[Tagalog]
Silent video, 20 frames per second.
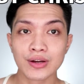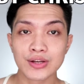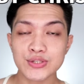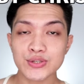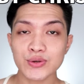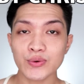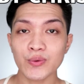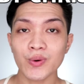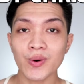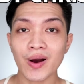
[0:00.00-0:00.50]

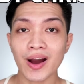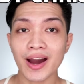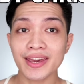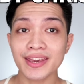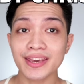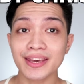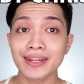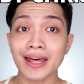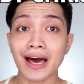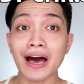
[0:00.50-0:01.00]
So,
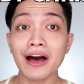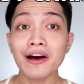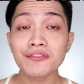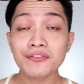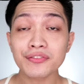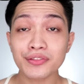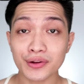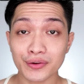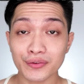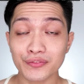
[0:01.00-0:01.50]
ayan,
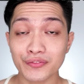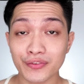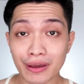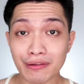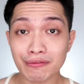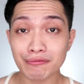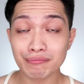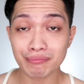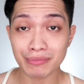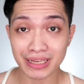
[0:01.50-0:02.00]
after
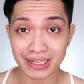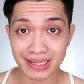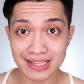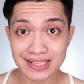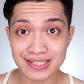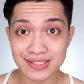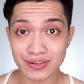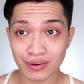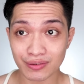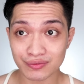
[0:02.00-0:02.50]
5
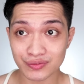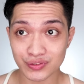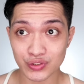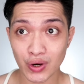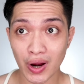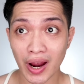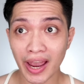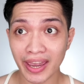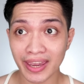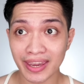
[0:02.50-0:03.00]
minutes of
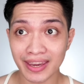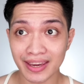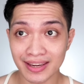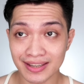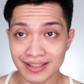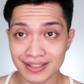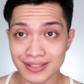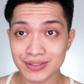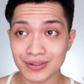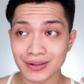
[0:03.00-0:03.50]

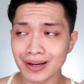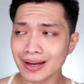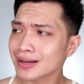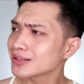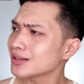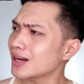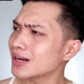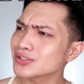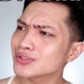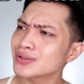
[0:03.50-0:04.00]
drying, so
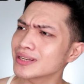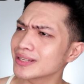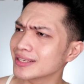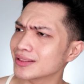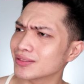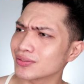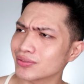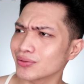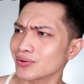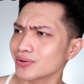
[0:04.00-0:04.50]

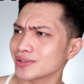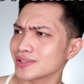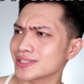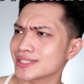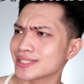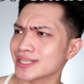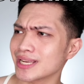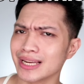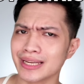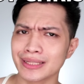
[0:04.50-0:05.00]
actually it took
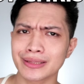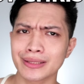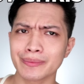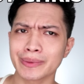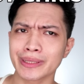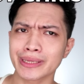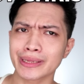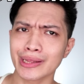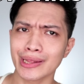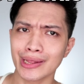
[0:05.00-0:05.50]
a
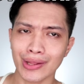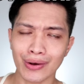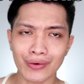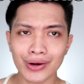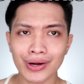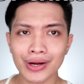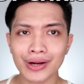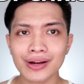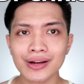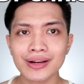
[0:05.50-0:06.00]
little bit
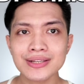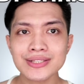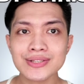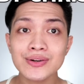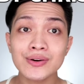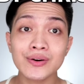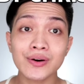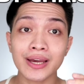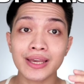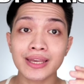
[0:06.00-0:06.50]
longer.
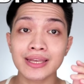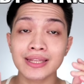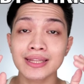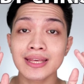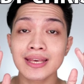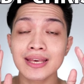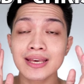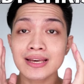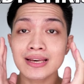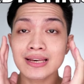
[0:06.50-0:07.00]
So, ayan,
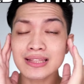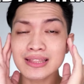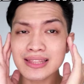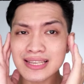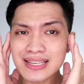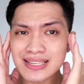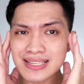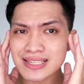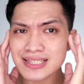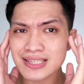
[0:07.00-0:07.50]

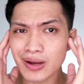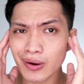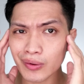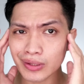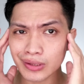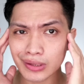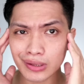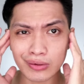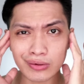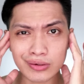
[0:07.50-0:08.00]
this is
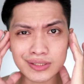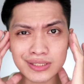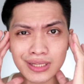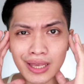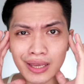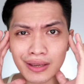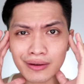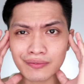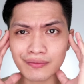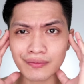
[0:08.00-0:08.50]
how it
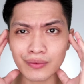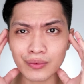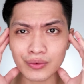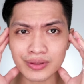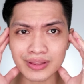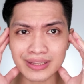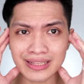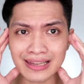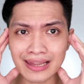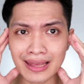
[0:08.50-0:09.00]
looks like
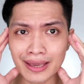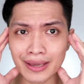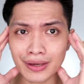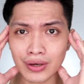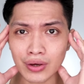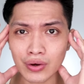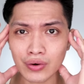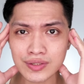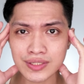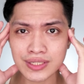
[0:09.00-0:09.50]
for the
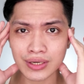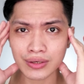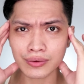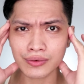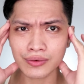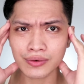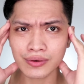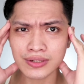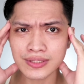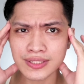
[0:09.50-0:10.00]
Lyco
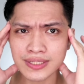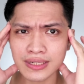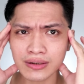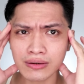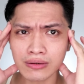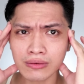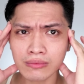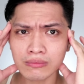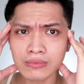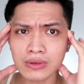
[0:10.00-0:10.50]
Sakura
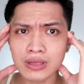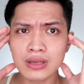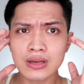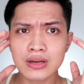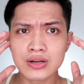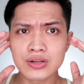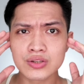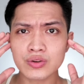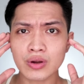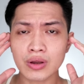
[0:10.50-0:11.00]
Serum.
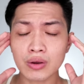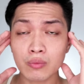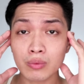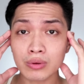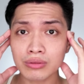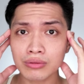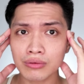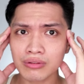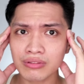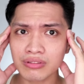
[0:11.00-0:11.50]
So, and
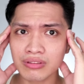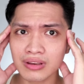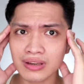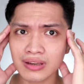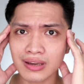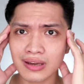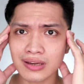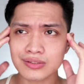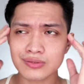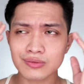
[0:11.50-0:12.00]
what do you
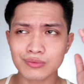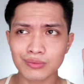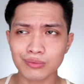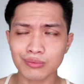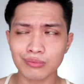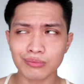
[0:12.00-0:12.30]
think guys?